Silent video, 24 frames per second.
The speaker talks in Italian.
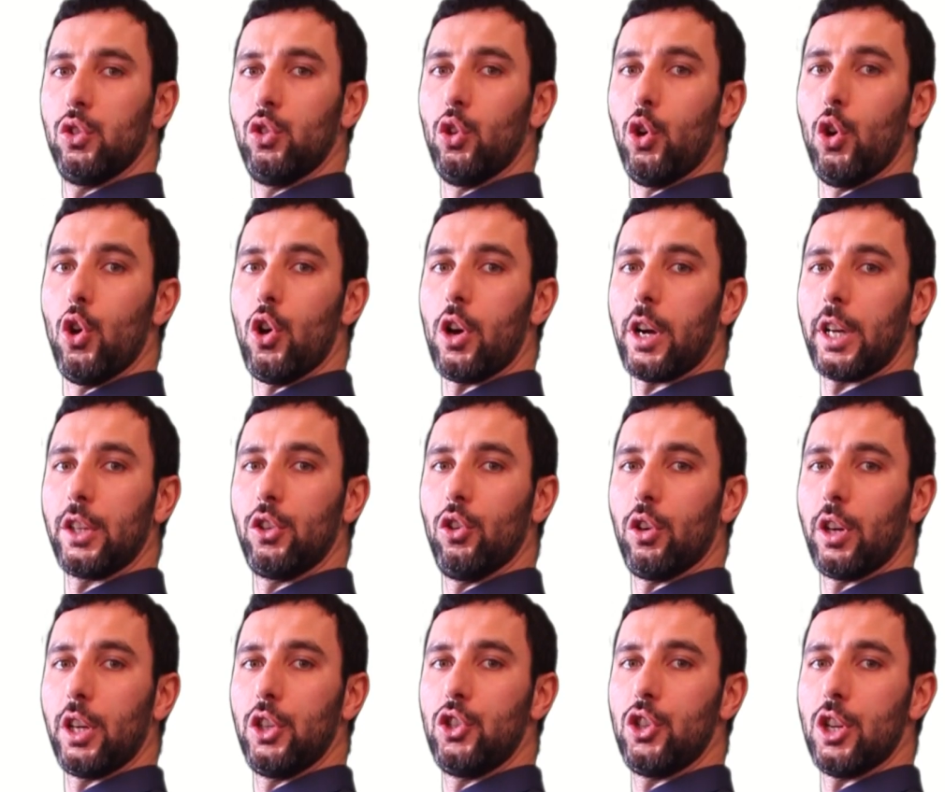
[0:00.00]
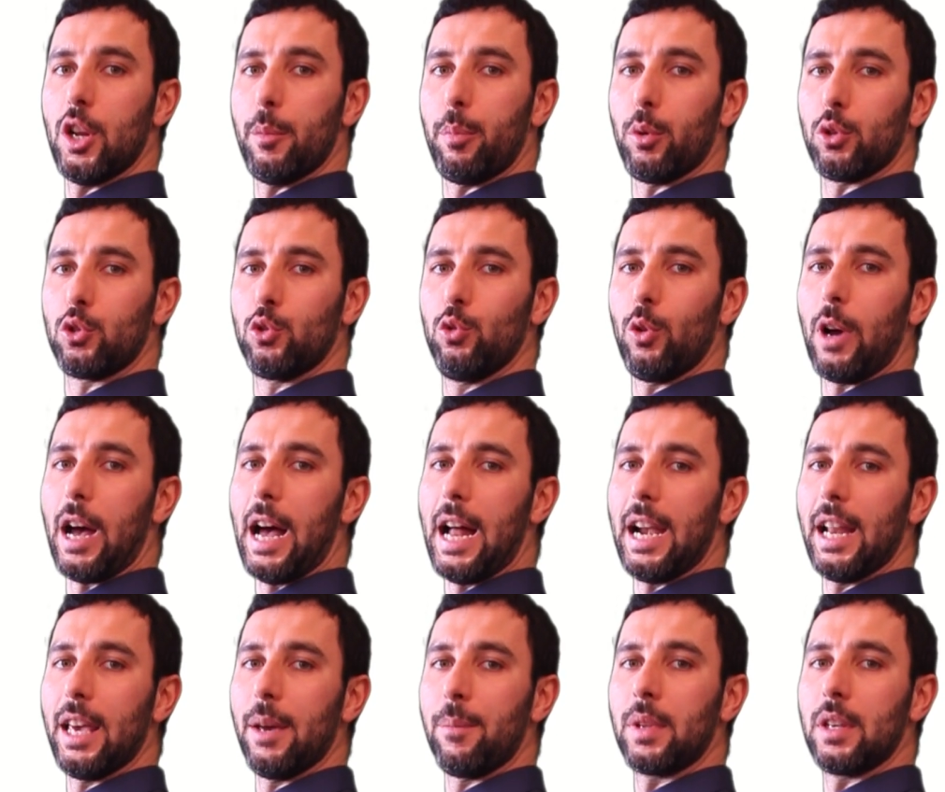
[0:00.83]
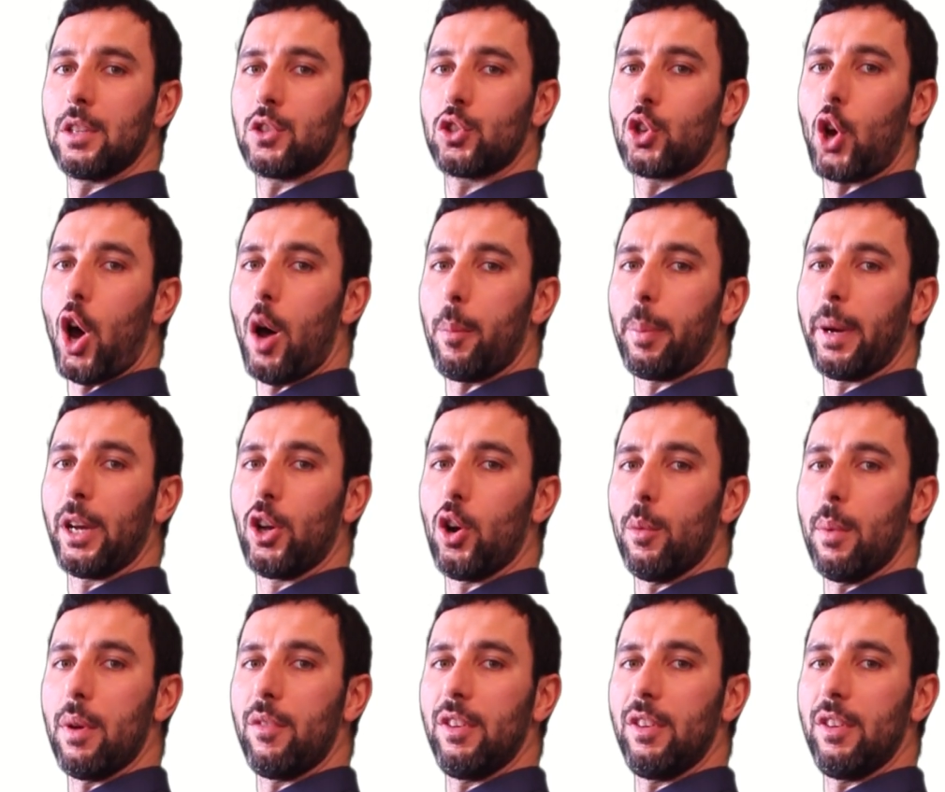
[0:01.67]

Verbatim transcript: Dolori di origine posturale. Scopri come